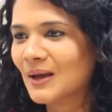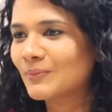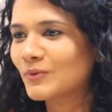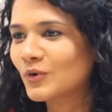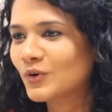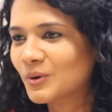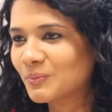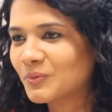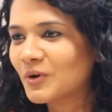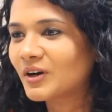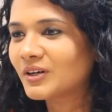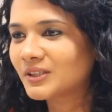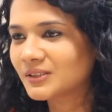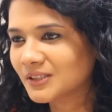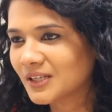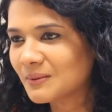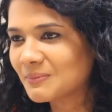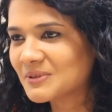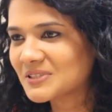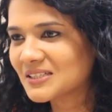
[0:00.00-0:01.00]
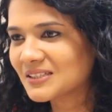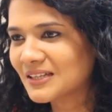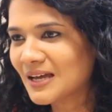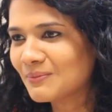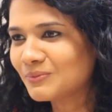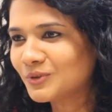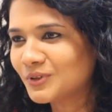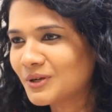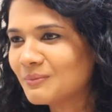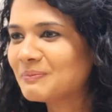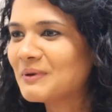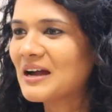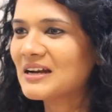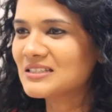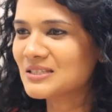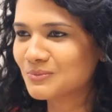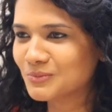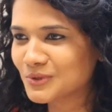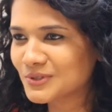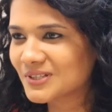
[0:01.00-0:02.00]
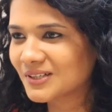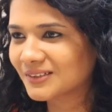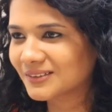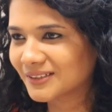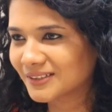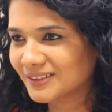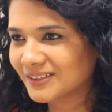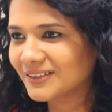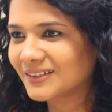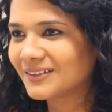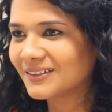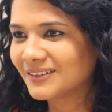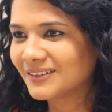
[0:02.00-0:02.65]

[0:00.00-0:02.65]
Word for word: आपको कोई प्रोडक्ट नहीं पसंद है आप थोड़ा प्यार से बोल सकते थे